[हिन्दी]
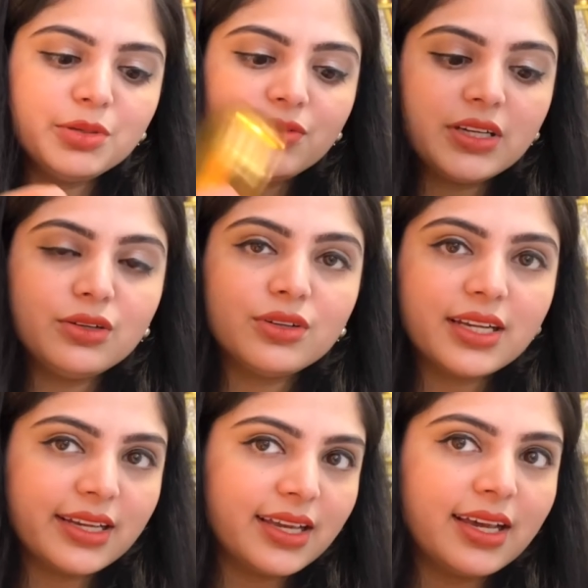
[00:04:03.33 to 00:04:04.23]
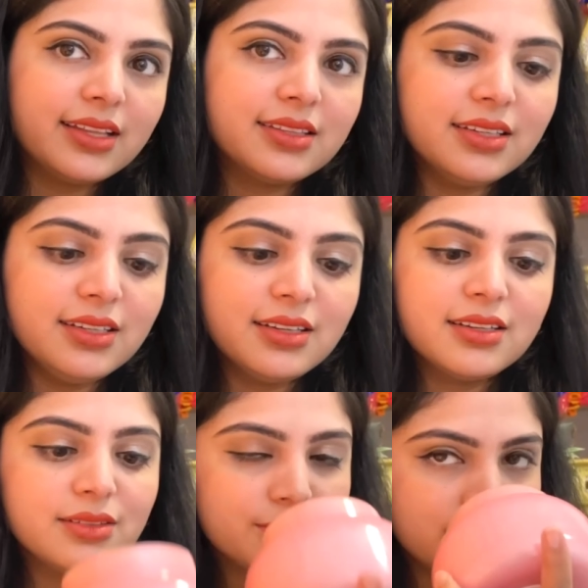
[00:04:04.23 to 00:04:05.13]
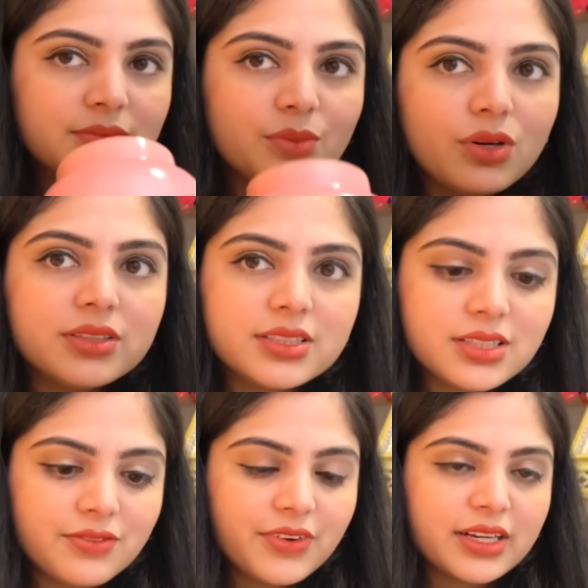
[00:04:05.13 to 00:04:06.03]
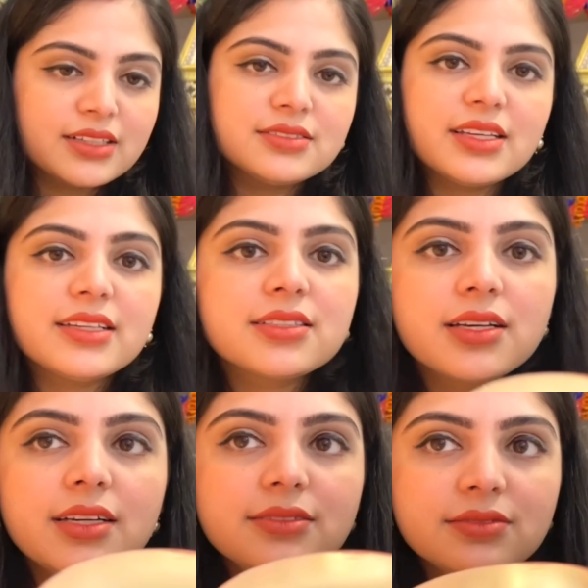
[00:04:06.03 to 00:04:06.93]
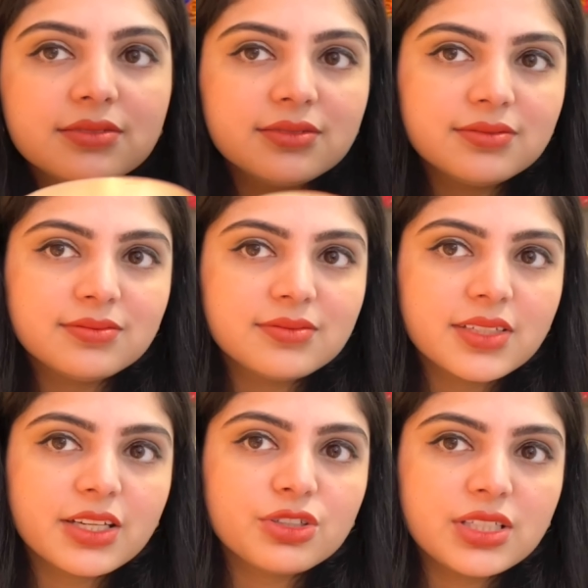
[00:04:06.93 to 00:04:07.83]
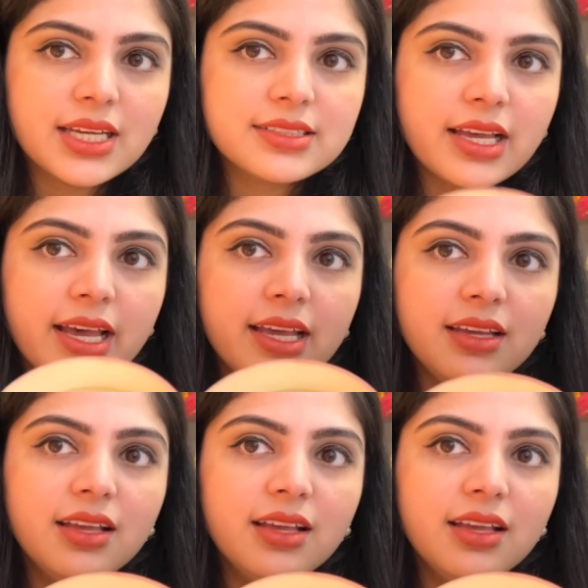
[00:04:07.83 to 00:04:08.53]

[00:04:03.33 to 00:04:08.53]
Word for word: भी वही लोग लिख के आए थे बहुत अच्छा फ्रेग्रेंस है इसका ये कुछ ऐसा है